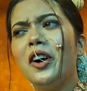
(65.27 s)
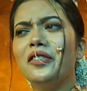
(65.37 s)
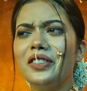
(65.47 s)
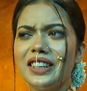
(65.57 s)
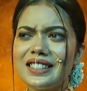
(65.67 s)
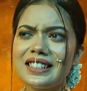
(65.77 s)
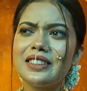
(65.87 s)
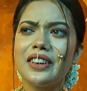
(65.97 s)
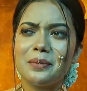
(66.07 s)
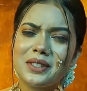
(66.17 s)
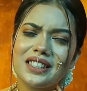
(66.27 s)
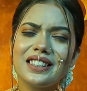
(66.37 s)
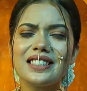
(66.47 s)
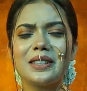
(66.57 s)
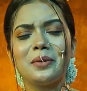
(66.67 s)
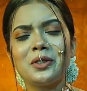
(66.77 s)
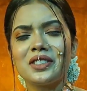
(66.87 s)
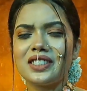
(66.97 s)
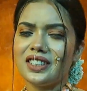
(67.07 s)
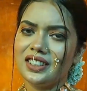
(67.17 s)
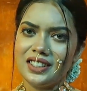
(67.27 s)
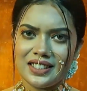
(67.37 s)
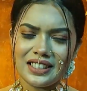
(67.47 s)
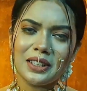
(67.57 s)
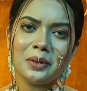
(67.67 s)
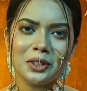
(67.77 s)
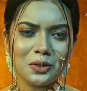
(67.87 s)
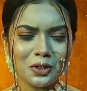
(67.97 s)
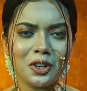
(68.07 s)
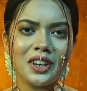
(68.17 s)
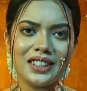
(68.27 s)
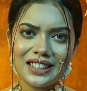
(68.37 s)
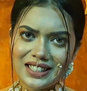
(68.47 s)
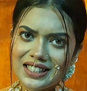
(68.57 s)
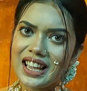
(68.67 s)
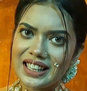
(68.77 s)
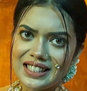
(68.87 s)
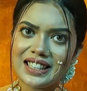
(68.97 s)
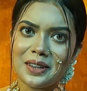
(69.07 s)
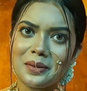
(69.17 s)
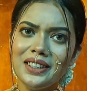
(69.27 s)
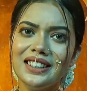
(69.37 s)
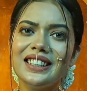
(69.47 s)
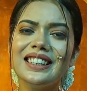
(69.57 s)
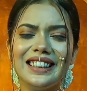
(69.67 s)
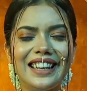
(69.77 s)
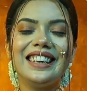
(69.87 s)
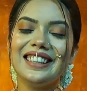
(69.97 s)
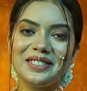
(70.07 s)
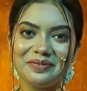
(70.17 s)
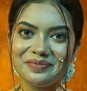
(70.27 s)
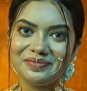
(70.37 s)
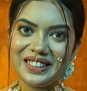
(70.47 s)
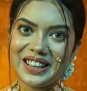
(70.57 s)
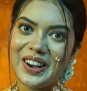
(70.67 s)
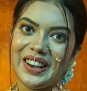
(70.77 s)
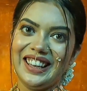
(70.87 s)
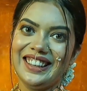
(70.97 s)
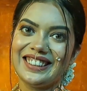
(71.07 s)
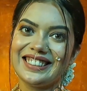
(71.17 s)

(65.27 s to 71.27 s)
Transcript: অবভিয়াসলি ওয়েব সিরিজ এবং সিনেমা দুটো করারই ইচ্ছে আছে আমার দেখি কি হয়